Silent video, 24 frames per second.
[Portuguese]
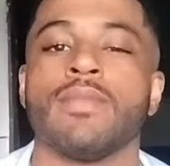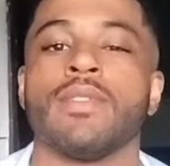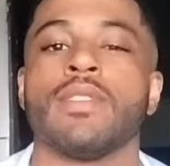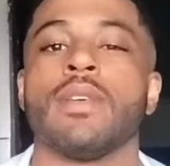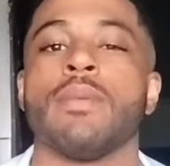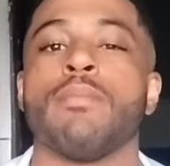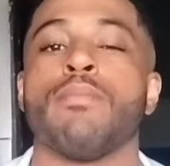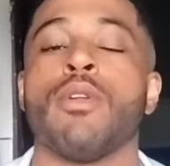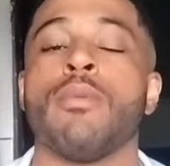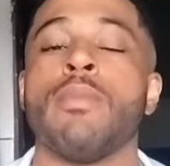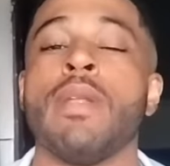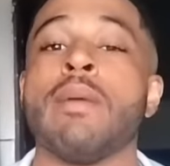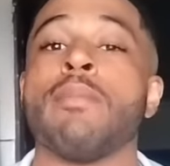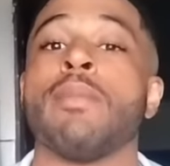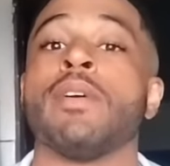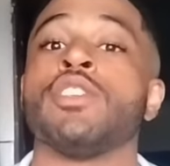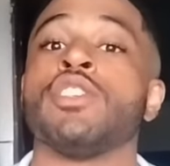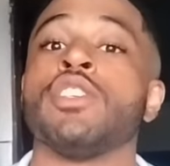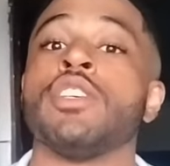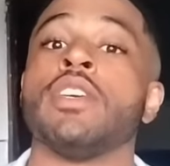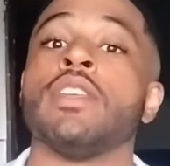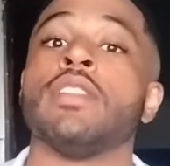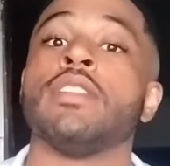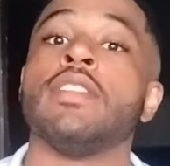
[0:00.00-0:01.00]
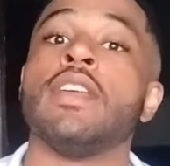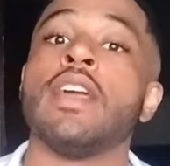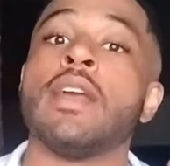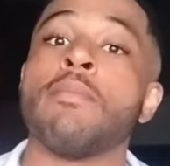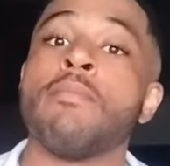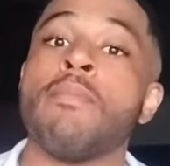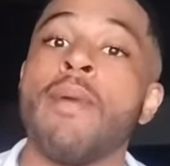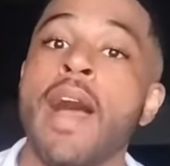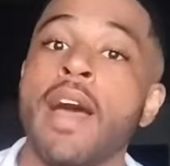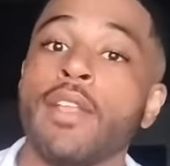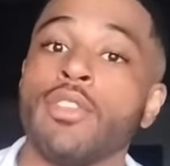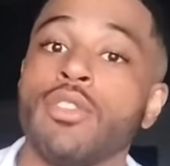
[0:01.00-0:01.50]
Problemas de
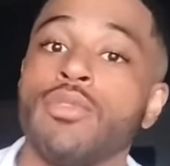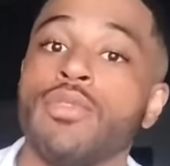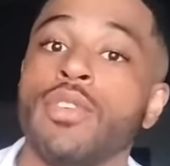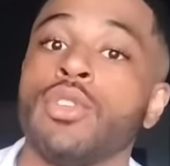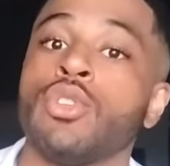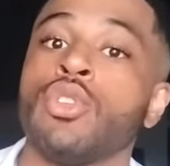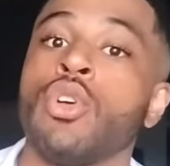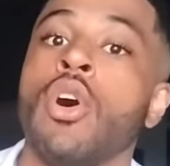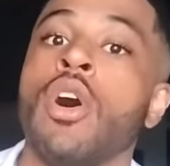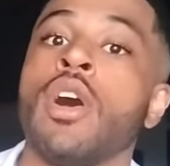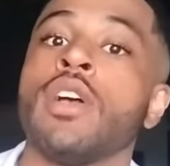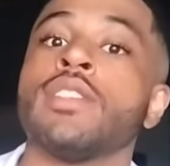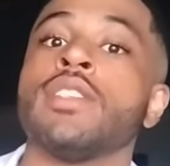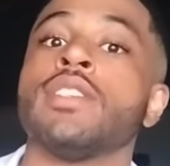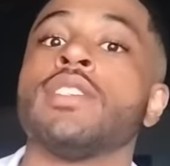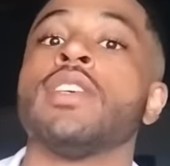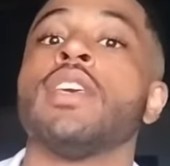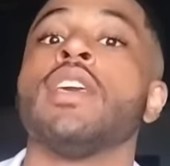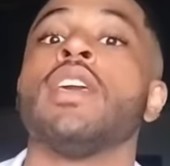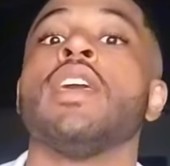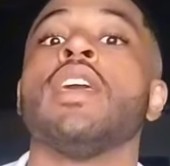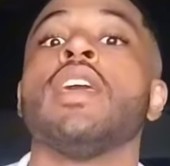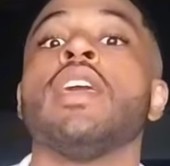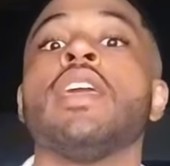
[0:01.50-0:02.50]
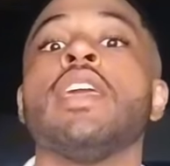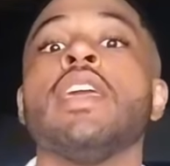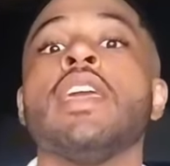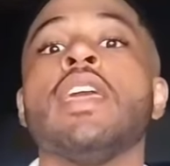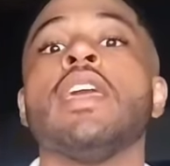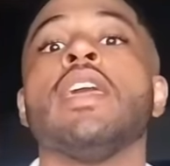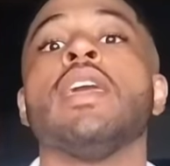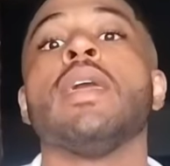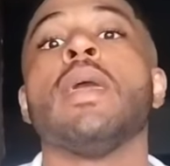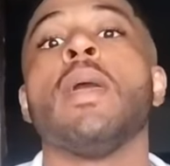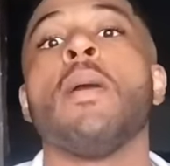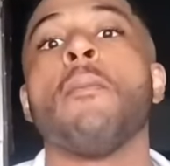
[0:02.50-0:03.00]
dermatofitoses e
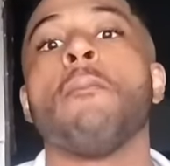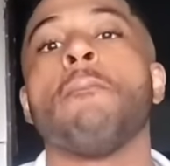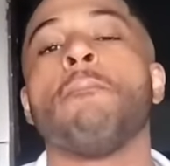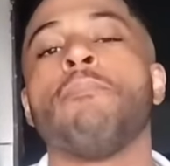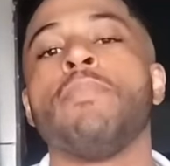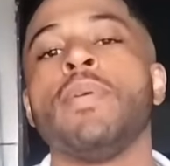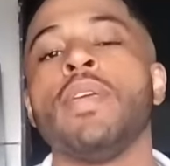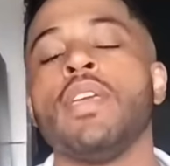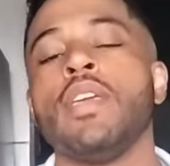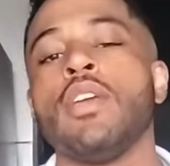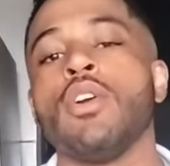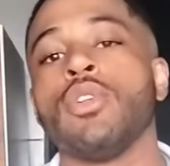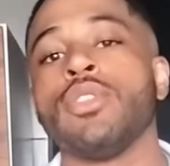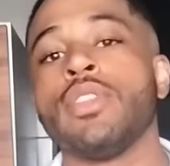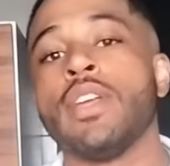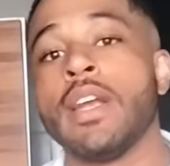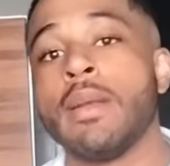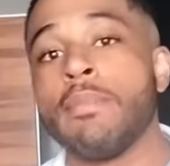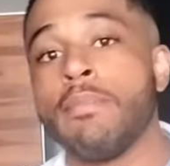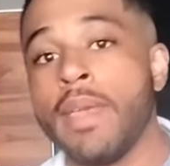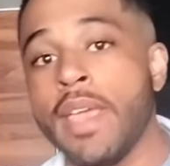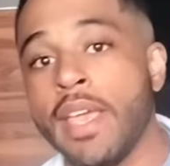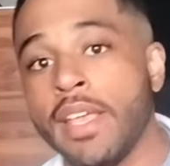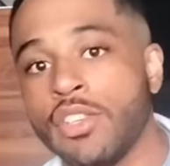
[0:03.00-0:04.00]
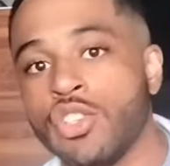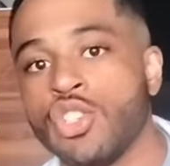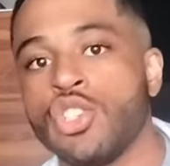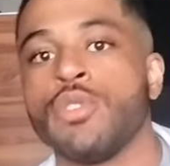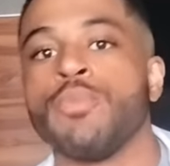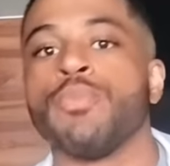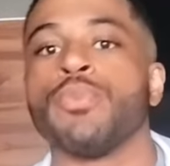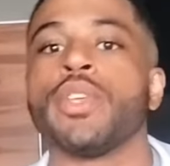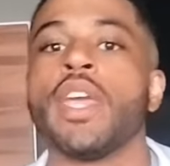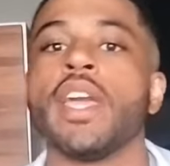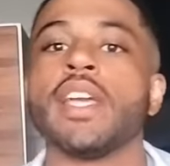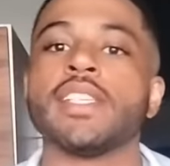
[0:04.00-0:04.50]
piodermite. O
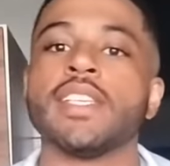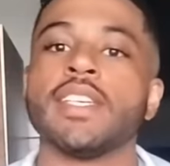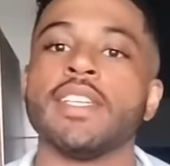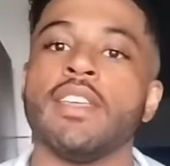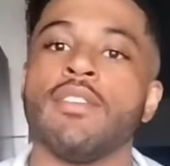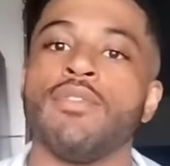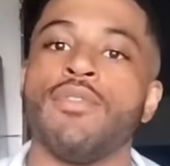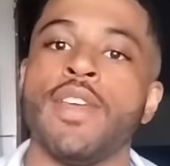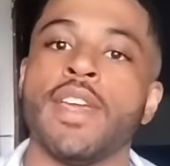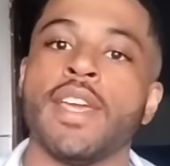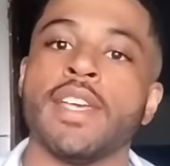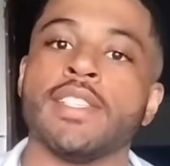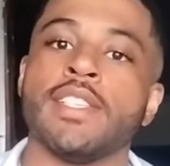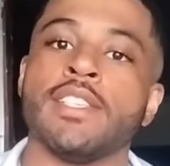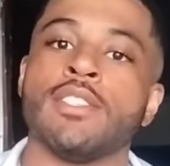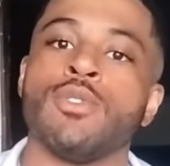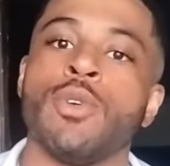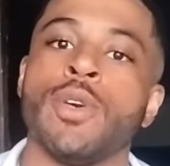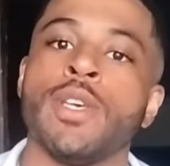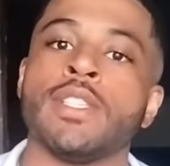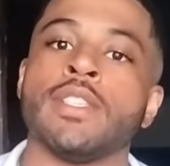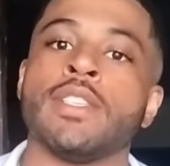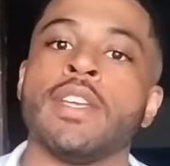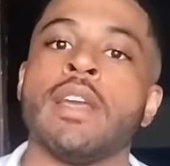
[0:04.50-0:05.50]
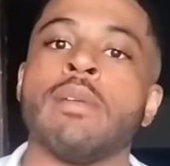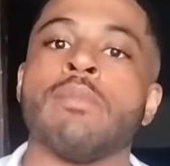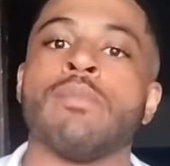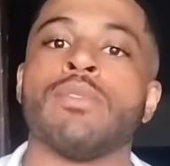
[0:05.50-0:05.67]
que, que significa esses dois termos?